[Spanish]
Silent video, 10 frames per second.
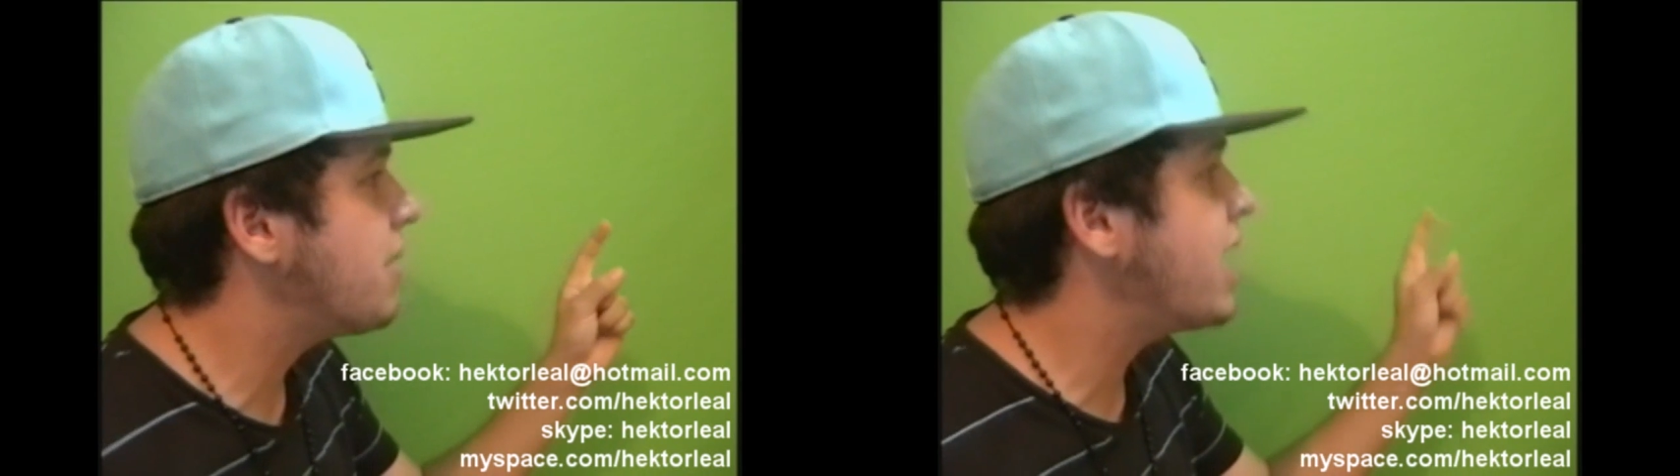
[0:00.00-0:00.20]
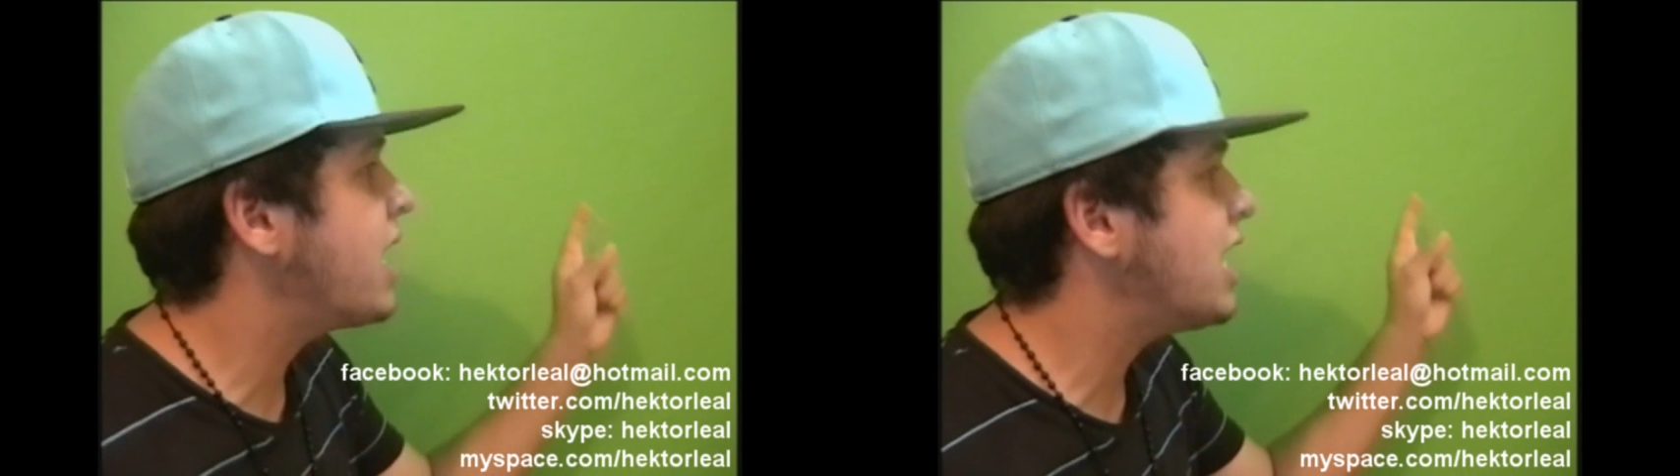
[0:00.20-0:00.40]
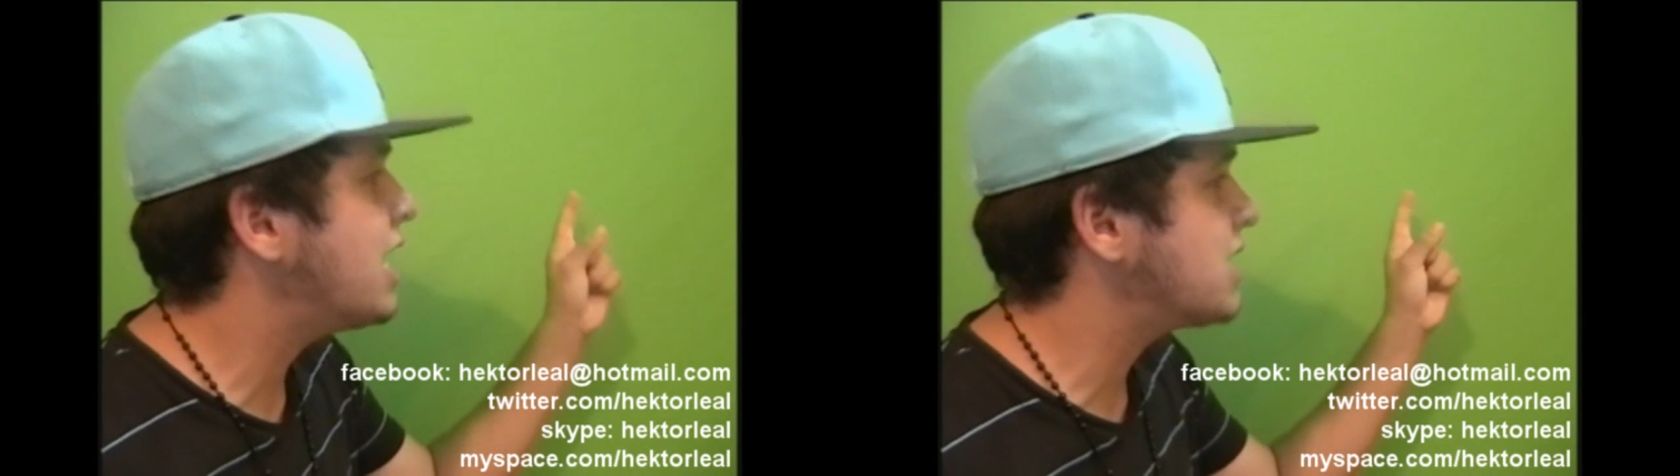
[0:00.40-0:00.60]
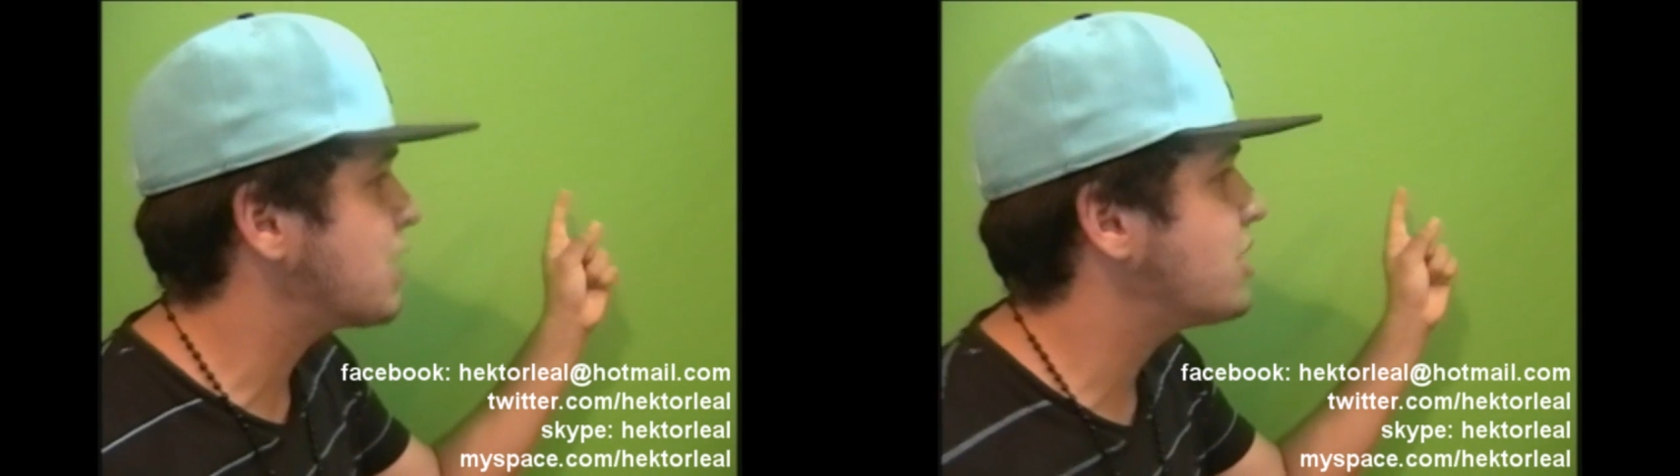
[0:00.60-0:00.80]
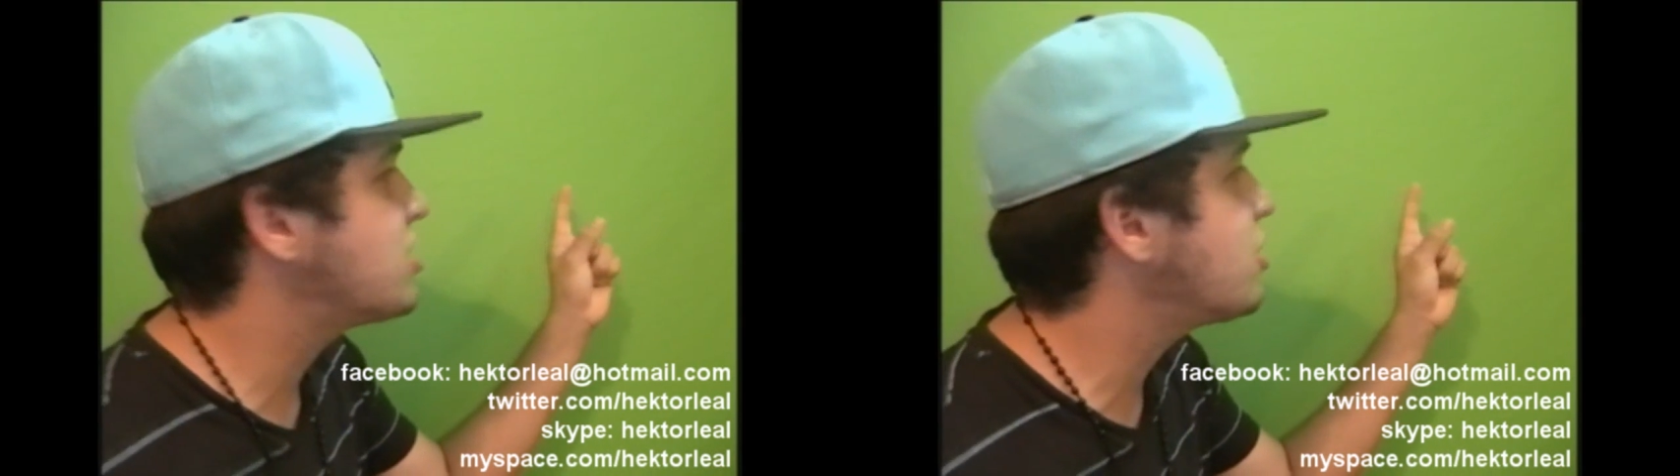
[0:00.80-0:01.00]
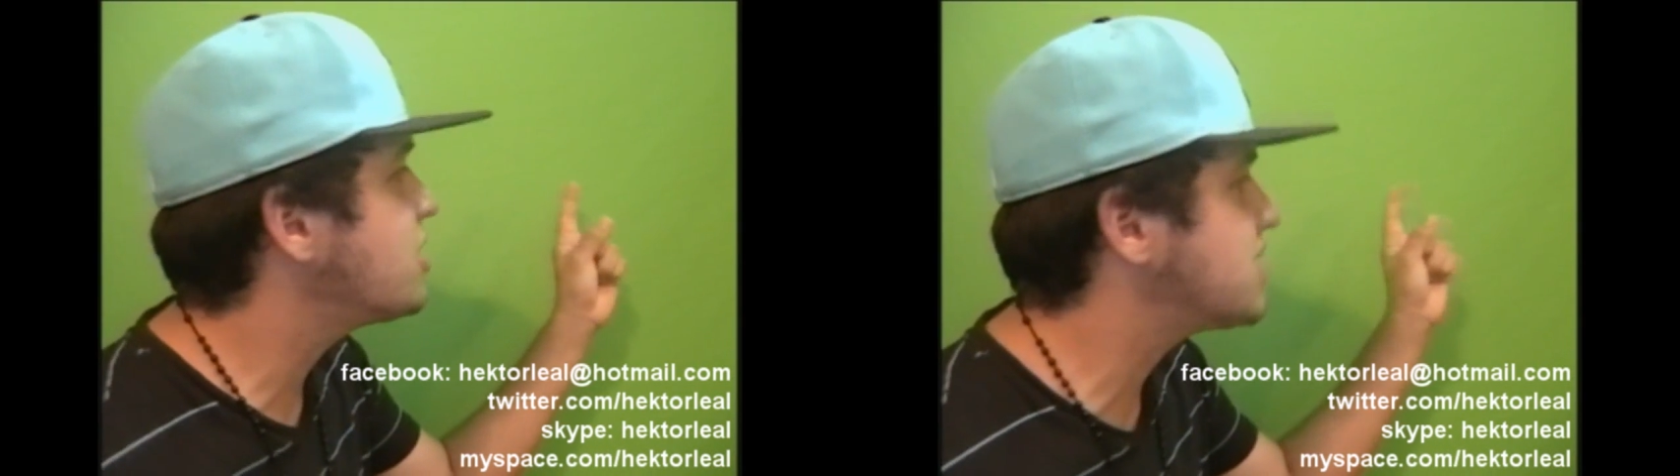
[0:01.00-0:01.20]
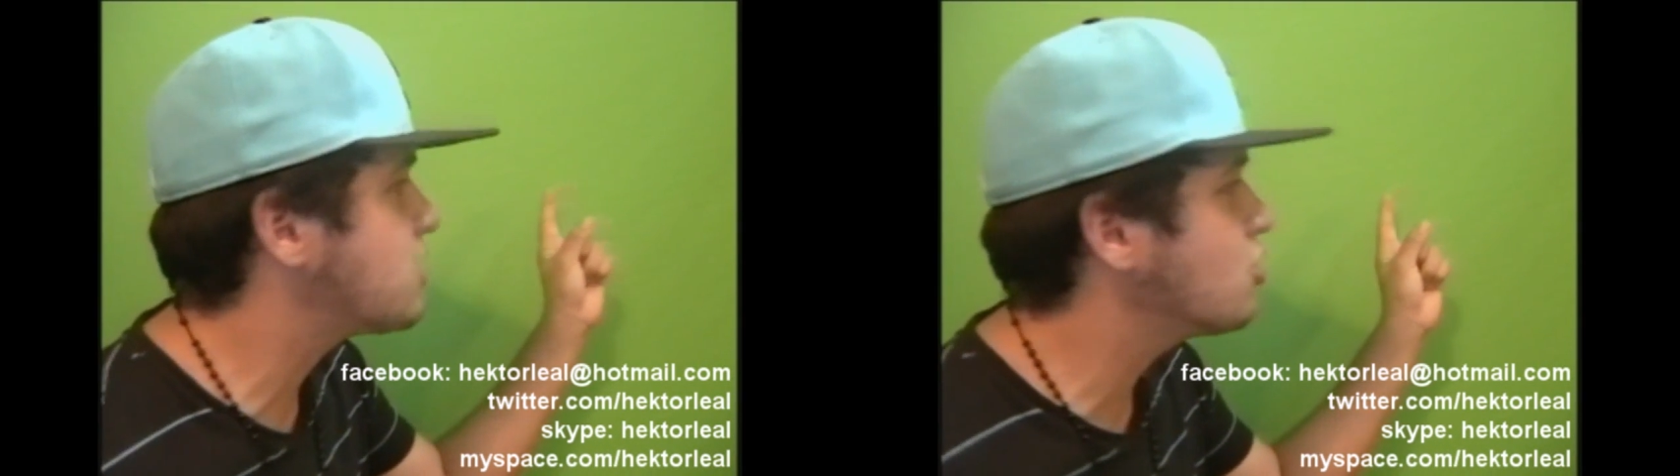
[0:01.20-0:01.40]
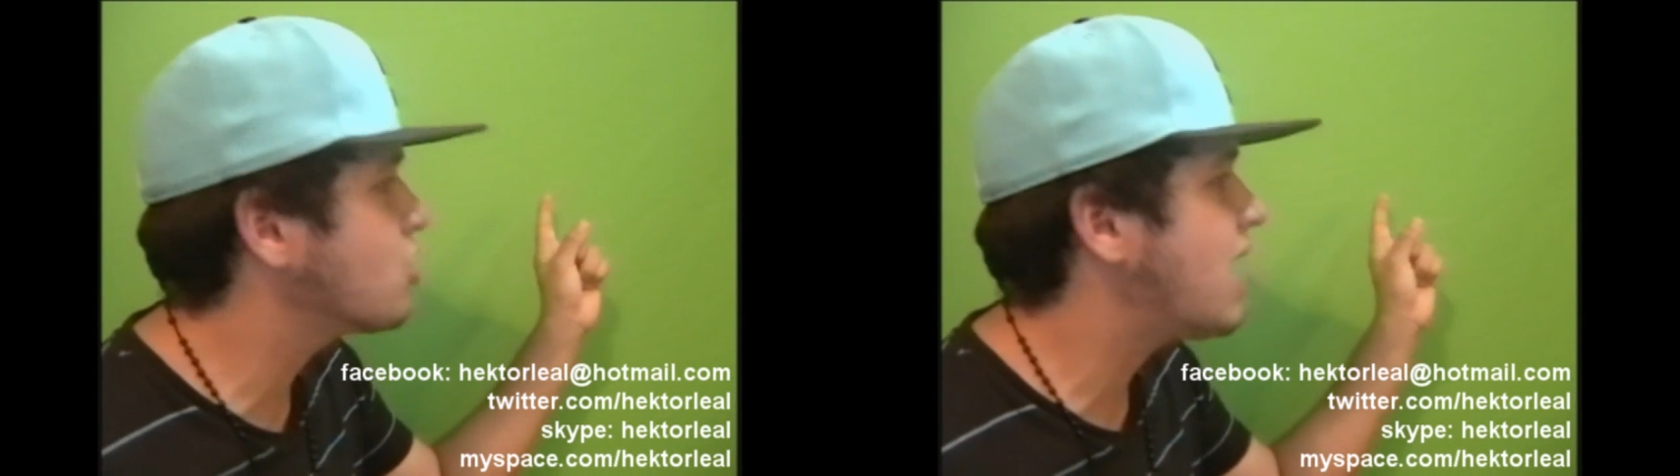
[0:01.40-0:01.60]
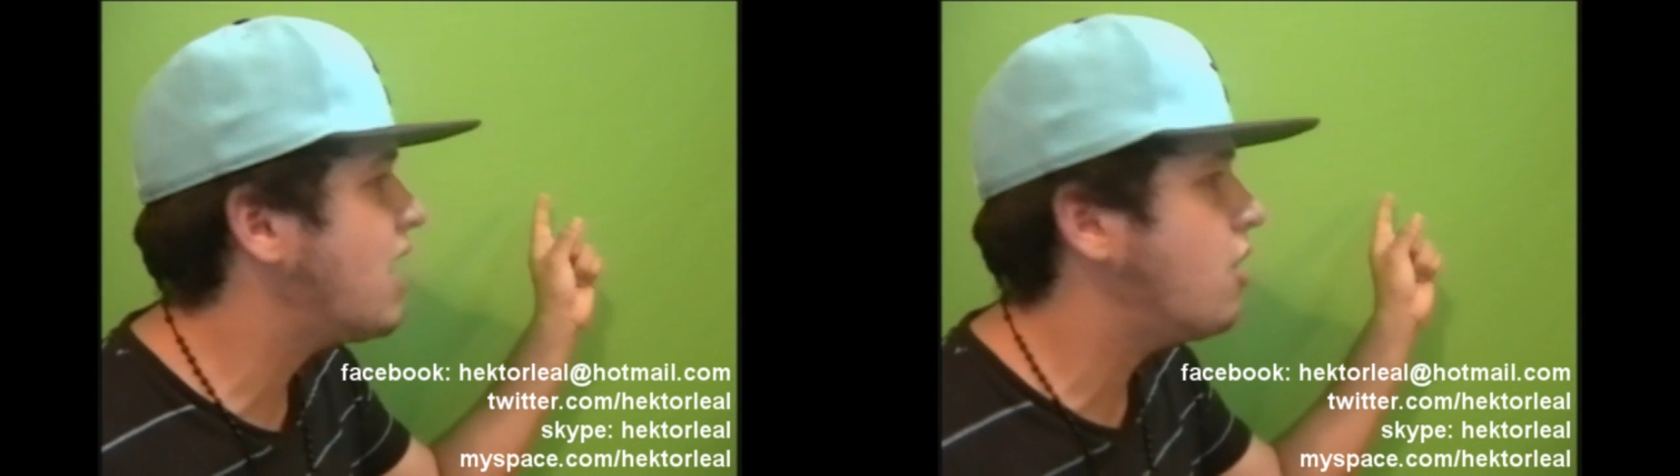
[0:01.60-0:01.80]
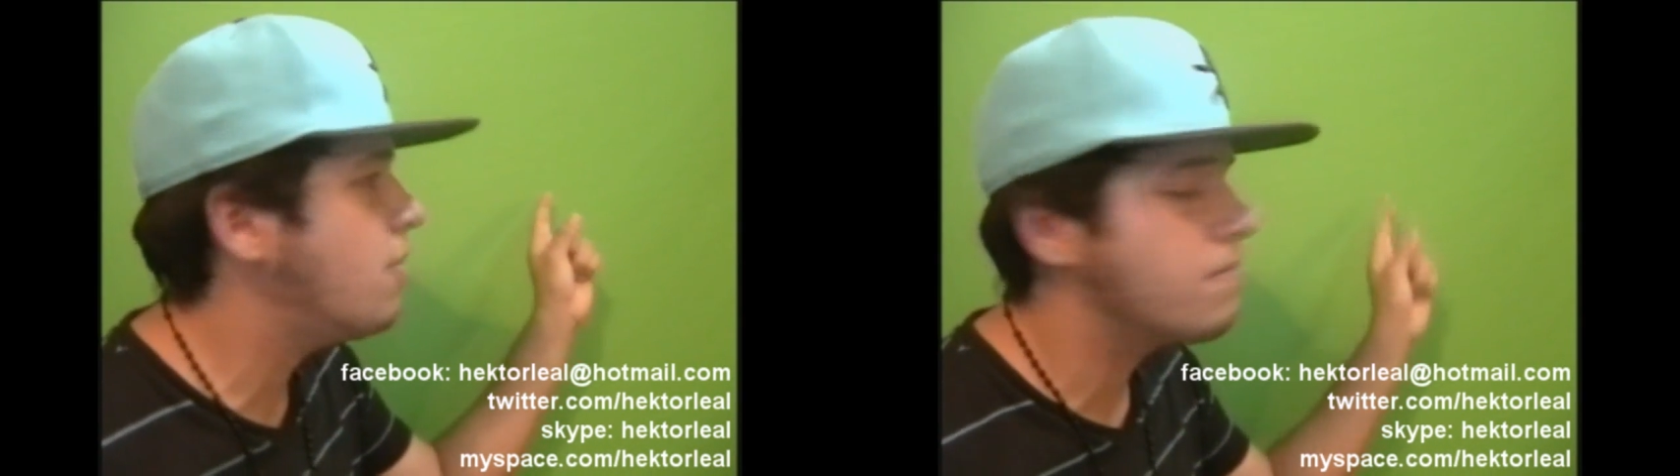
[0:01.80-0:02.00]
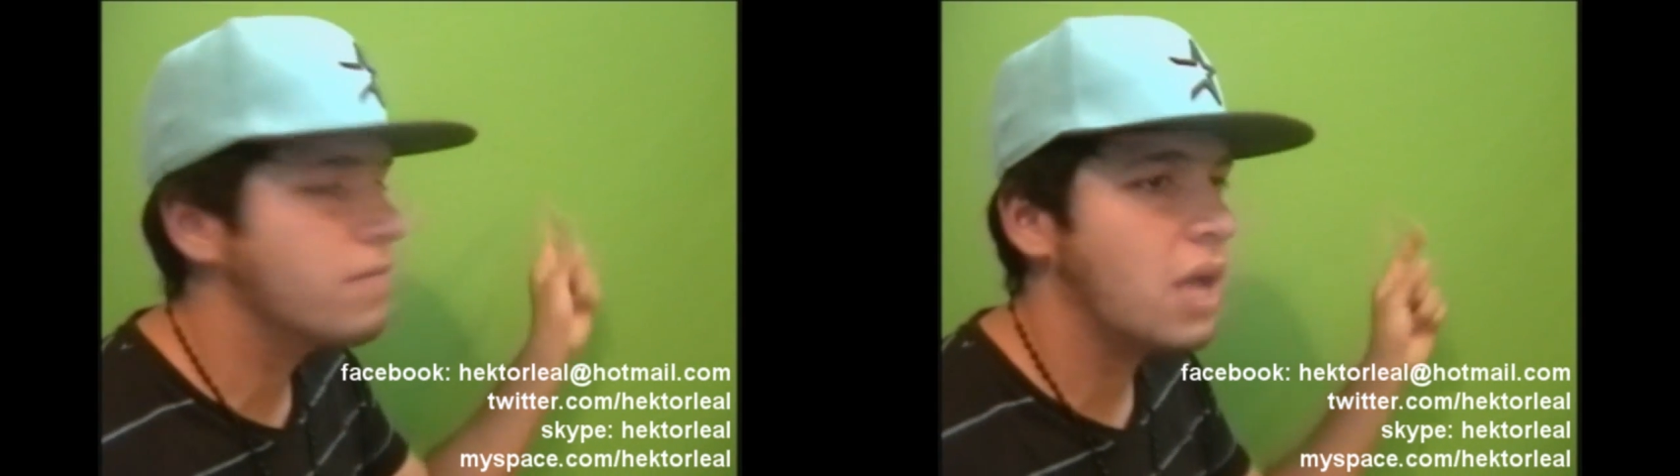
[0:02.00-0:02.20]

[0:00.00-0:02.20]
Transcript: ver las ecuaciones de segundo grado